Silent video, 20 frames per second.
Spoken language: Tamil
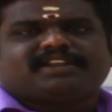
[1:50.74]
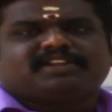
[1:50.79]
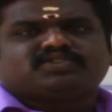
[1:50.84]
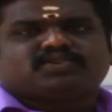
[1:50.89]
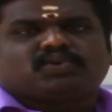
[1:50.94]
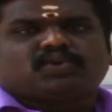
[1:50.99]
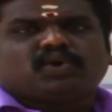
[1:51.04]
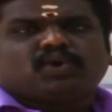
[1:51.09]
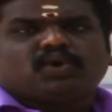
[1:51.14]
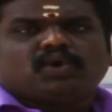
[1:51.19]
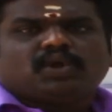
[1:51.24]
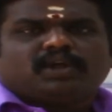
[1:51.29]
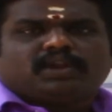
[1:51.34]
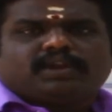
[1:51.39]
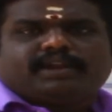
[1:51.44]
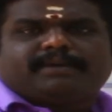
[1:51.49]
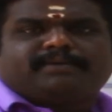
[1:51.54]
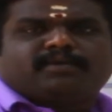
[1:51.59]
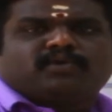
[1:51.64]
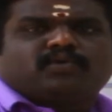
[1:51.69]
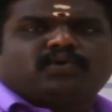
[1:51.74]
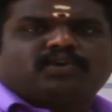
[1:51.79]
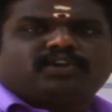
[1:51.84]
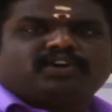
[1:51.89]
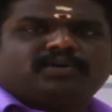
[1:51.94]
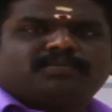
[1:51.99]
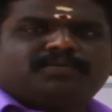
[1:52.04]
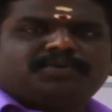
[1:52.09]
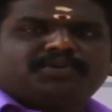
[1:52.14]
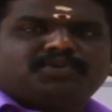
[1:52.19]
என்ன சொன்னோம் நம்ம
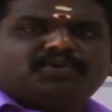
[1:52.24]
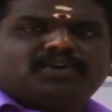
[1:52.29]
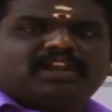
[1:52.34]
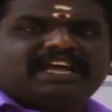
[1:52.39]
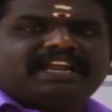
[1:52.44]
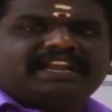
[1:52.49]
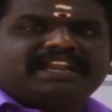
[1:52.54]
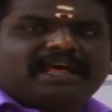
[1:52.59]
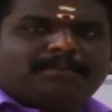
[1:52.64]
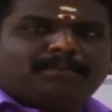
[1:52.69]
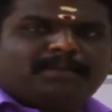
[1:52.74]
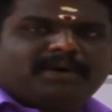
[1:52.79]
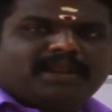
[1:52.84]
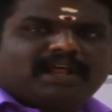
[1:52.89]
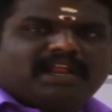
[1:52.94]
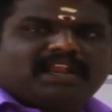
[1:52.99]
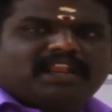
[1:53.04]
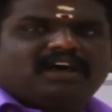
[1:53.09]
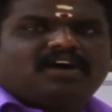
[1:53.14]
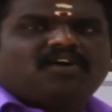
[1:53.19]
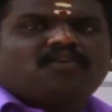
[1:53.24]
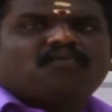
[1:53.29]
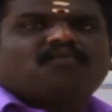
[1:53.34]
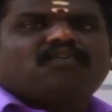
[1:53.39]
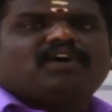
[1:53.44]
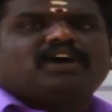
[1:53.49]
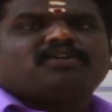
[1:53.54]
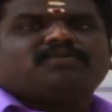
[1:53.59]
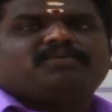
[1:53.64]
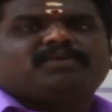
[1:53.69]
கொடுக்கப்பட்டுள்ள நம்பரால்
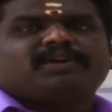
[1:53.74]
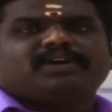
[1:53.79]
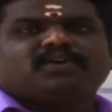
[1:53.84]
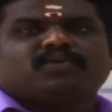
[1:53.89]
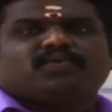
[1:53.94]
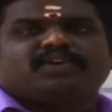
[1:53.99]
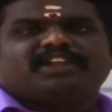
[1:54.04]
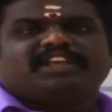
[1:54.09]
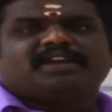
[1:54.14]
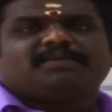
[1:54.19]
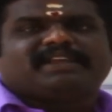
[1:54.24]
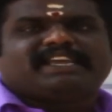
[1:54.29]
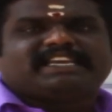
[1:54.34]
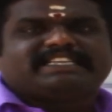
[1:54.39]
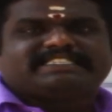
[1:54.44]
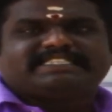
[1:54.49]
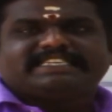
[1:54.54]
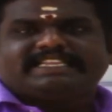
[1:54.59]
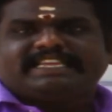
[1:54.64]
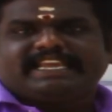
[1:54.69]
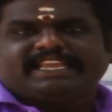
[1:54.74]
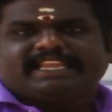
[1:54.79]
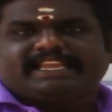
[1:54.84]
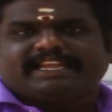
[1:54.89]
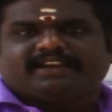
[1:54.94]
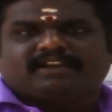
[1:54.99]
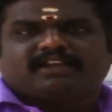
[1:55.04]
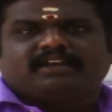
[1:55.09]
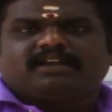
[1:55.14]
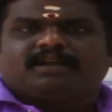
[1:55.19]
வகுபடக்கூடிய மிகச்சிறிய
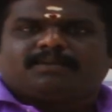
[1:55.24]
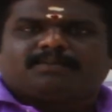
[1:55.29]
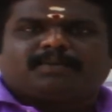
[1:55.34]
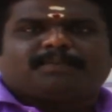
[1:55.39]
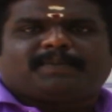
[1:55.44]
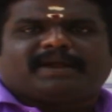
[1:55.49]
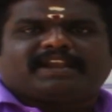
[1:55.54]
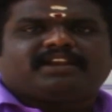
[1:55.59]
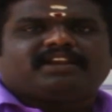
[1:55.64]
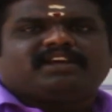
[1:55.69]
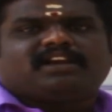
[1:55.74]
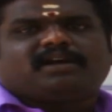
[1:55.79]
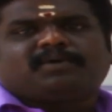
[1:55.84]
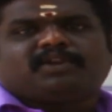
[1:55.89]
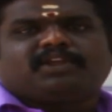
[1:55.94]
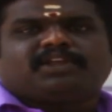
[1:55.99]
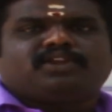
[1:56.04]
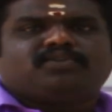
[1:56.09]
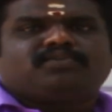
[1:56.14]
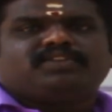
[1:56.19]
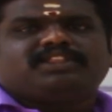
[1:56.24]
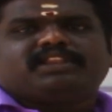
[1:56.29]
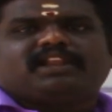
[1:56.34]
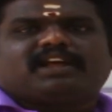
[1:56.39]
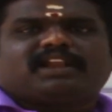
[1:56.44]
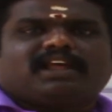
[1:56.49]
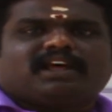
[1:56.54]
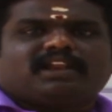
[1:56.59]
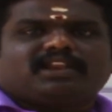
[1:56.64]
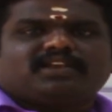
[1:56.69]
எண் இப்போ பன்னெண்டுக்கு அப்புறம் இருபத்தி
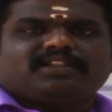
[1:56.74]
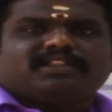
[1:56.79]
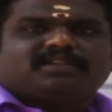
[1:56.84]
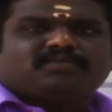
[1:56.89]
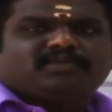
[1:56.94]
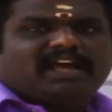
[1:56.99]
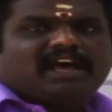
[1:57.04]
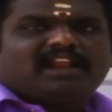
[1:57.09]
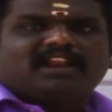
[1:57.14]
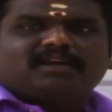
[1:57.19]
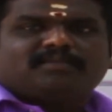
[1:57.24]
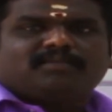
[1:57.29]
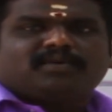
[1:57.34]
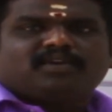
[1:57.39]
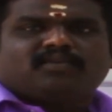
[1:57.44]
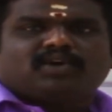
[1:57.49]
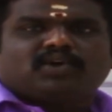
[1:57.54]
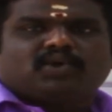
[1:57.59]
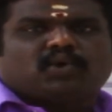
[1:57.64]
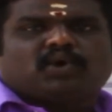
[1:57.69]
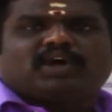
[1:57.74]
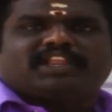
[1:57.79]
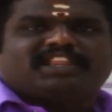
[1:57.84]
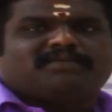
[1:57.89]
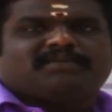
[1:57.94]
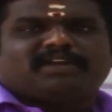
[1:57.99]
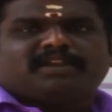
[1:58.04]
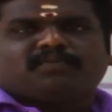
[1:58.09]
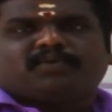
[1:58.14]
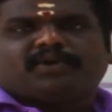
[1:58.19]
நாலாலையும் இந்த நாலு நம்பர் வகுக்கும் அதே
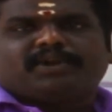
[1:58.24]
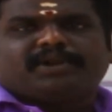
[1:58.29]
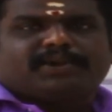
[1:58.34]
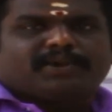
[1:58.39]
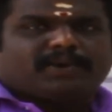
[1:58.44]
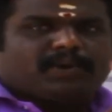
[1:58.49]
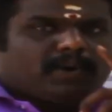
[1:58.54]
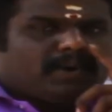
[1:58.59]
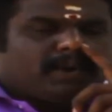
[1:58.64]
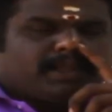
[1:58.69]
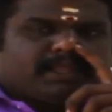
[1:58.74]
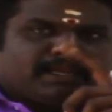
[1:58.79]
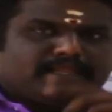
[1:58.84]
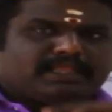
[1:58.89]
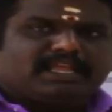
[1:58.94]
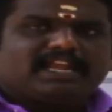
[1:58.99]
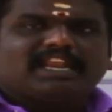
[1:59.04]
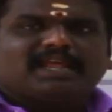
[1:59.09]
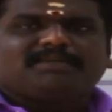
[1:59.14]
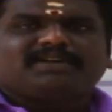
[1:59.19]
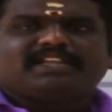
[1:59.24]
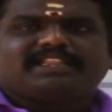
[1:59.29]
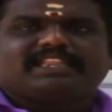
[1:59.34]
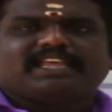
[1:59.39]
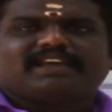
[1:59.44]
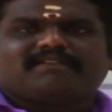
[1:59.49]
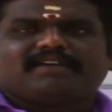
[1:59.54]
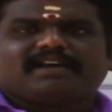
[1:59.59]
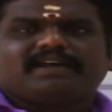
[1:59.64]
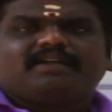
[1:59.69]
மாதிரி போயிட்டு இருக்கும் இருந்தாலும் நமக்கு
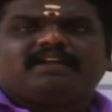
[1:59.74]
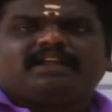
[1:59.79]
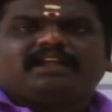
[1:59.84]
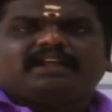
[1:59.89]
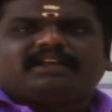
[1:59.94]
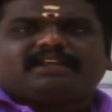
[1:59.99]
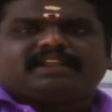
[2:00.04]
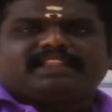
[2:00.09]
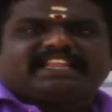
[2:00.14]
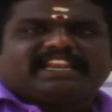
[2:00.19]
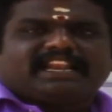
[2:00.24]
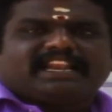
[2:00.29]
தேவை இந்த